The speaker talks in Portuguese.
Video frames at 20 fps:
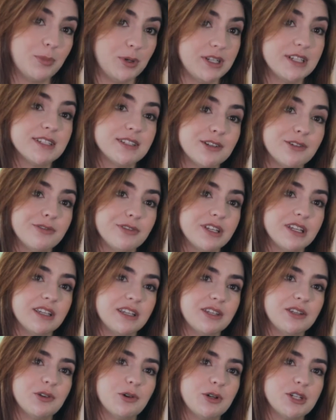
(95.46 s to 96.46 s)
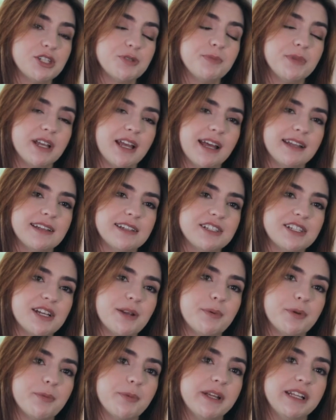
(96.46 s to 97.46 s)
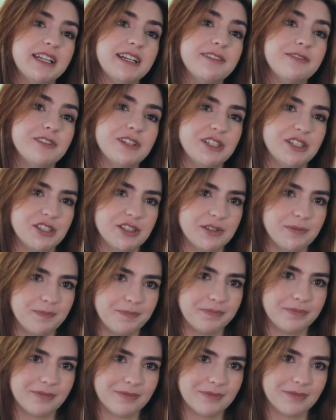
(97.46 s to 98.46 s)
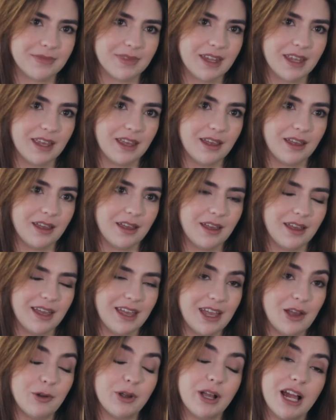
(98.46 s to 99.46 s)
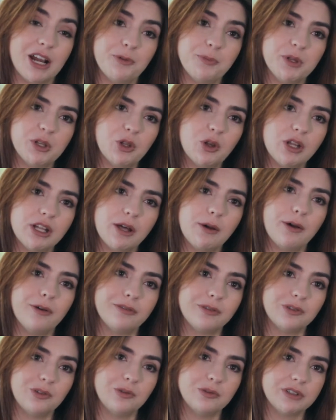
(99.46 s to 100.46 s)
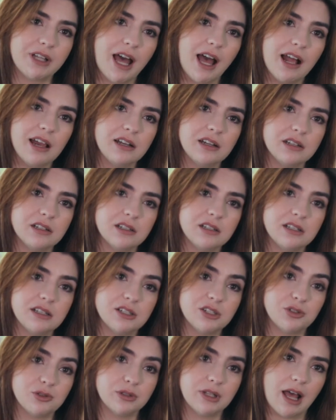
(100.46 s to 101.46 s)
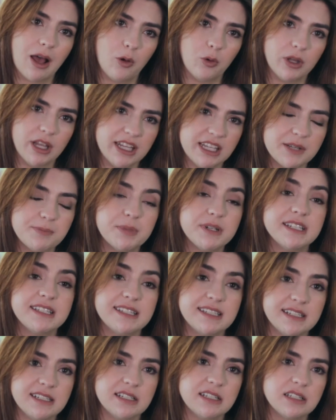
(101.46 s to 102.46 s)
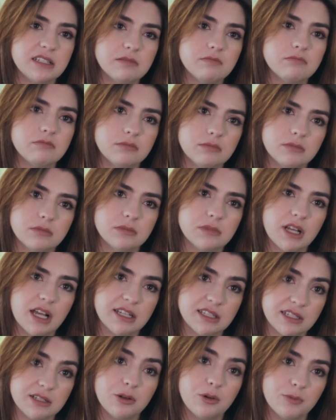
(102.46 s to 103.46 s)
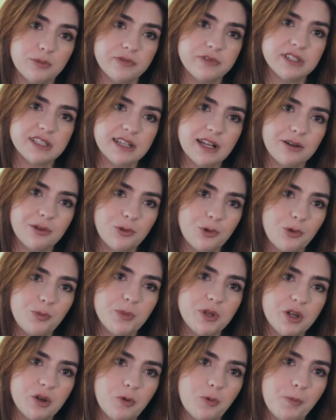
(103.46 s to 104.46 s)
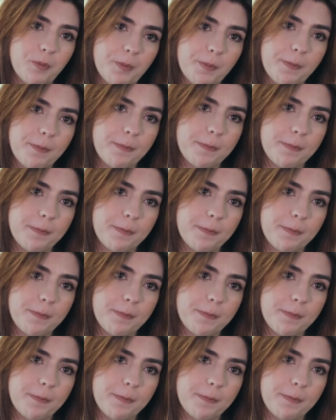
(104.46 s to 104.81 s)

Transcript: Por isso eu vim aqui hoje me cadastrar para uma entrevista. Eu quero me tornar uma voluntária e ajudar alguém que precise, assim como fizeram comigo.